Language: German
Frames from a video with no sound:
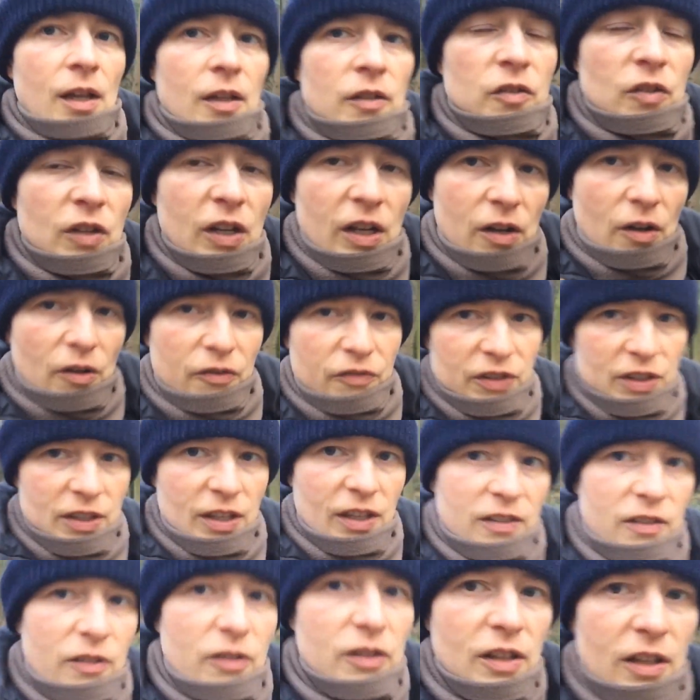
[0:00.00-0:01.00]
So, dann hoffe ich,
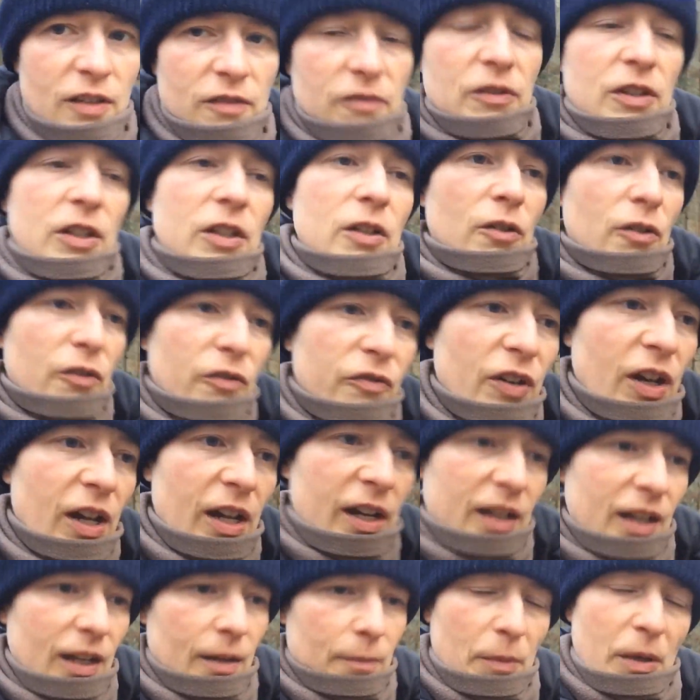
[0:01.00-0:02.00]
dass euch das Video
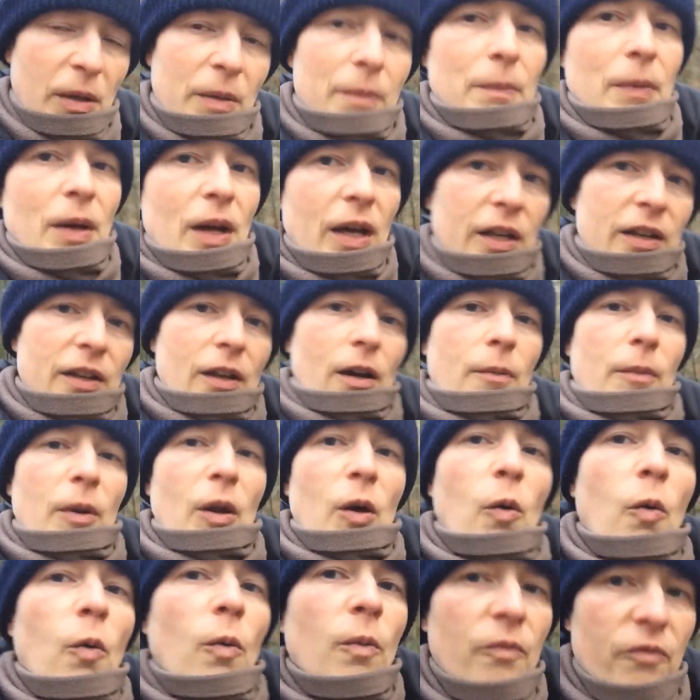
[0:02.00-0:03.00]
gefallen hat. Gebt mir einen Daumen
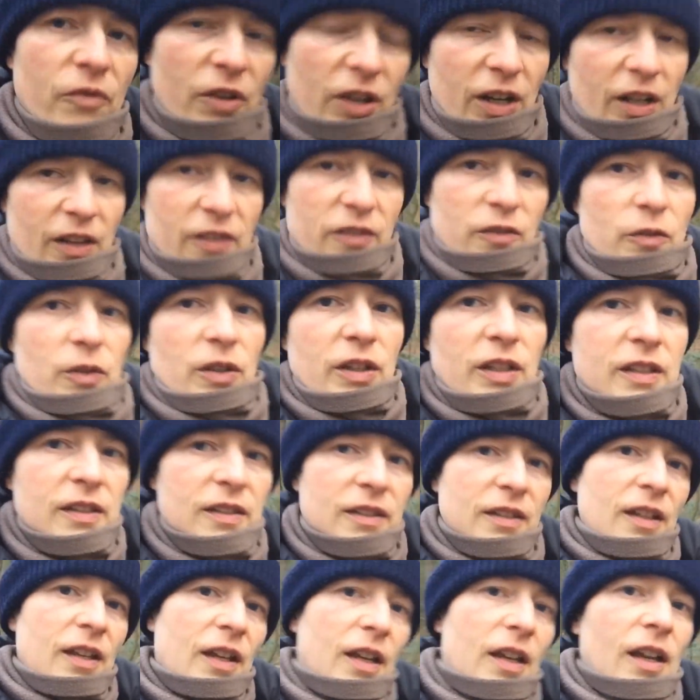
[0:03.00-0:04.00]
nach oben, wenn das so
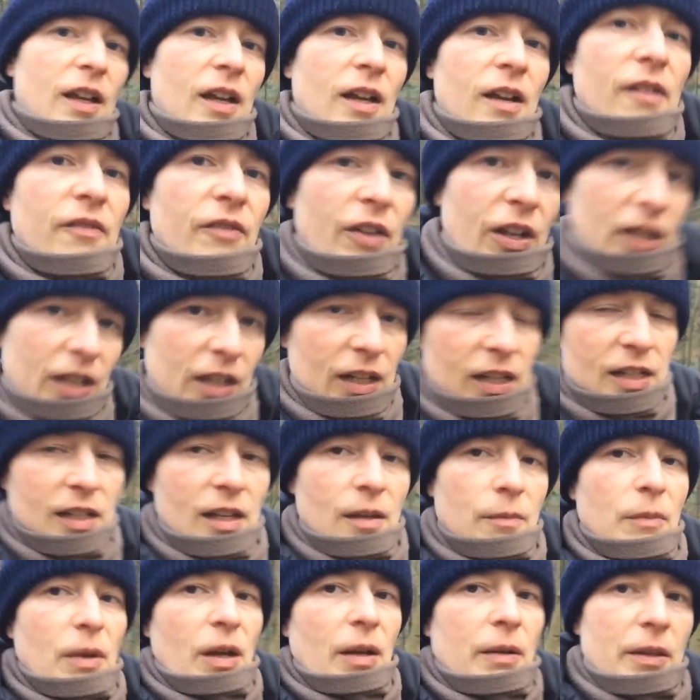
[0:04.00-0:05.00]
ist. Wenn nicht,
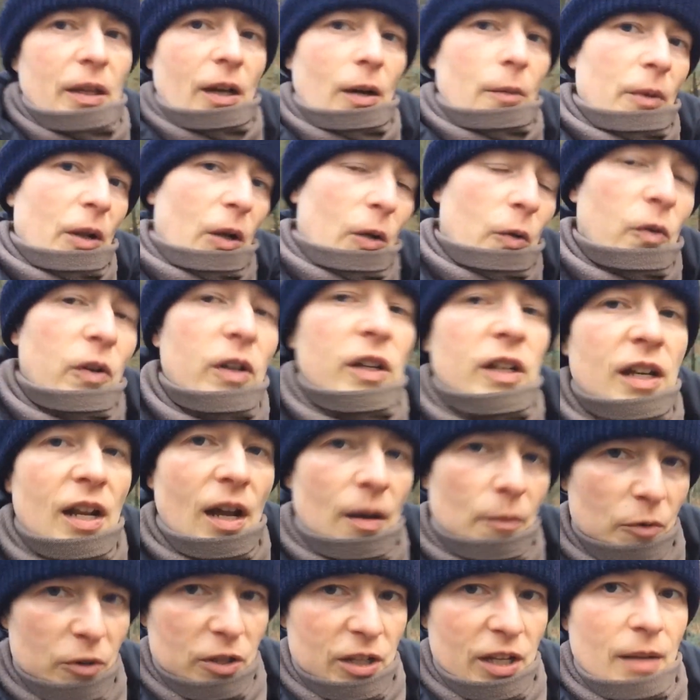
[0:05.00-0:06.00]
gebt mir einen Daumen nach unten,
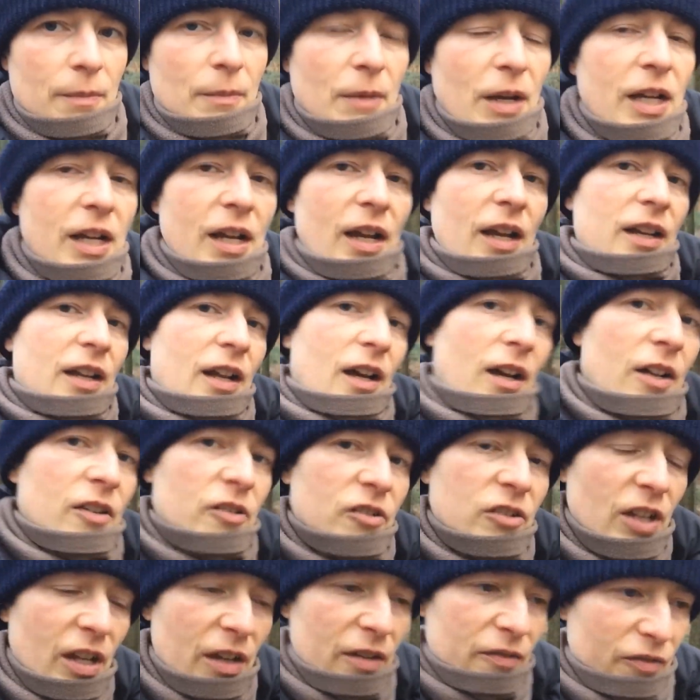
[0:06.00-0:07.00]
abonniert meinen Kanal,
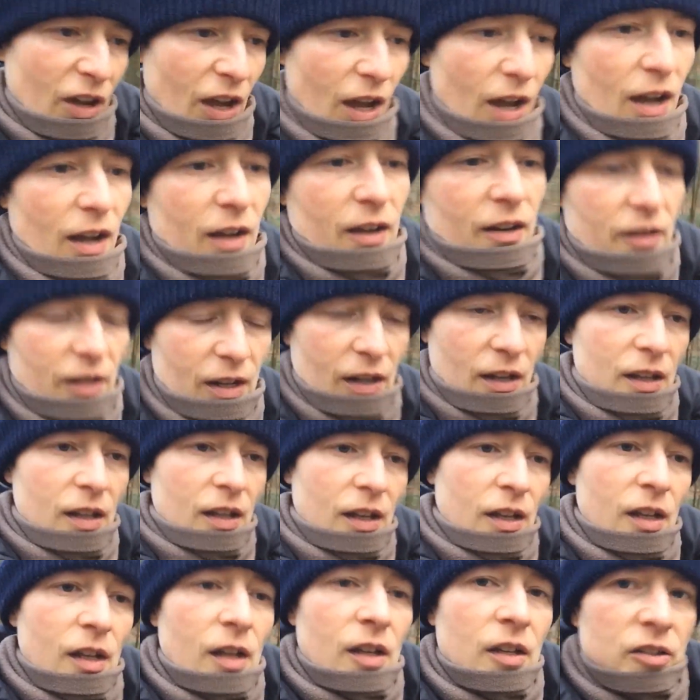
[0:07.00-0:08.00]
stellt Fragen,
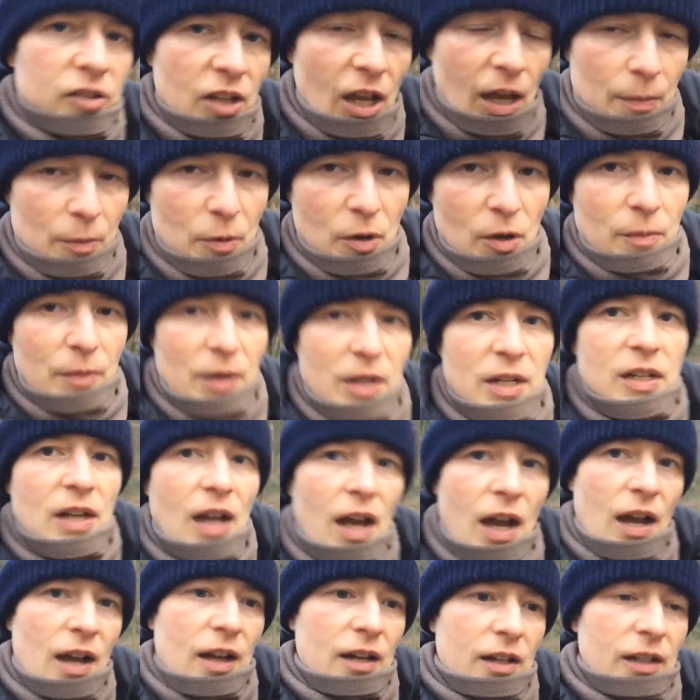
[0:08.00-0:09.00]
schreibt
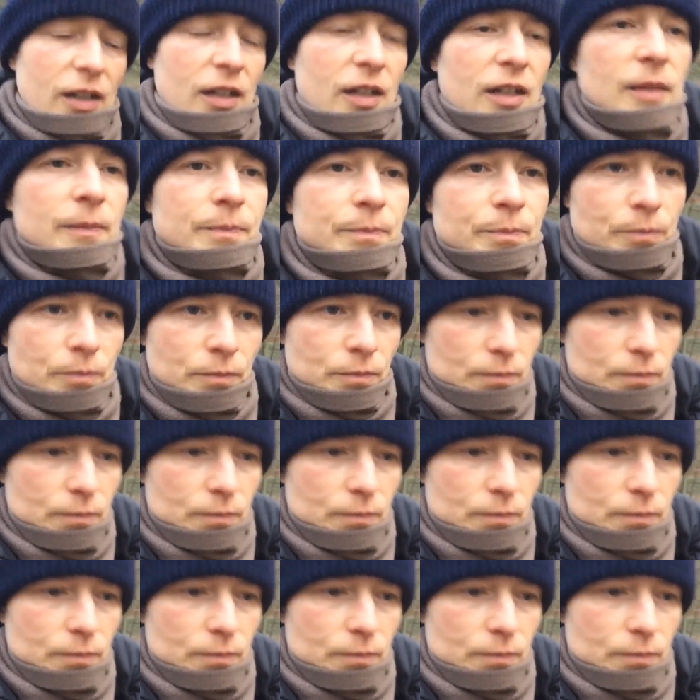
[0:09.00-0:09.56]
Kommentare.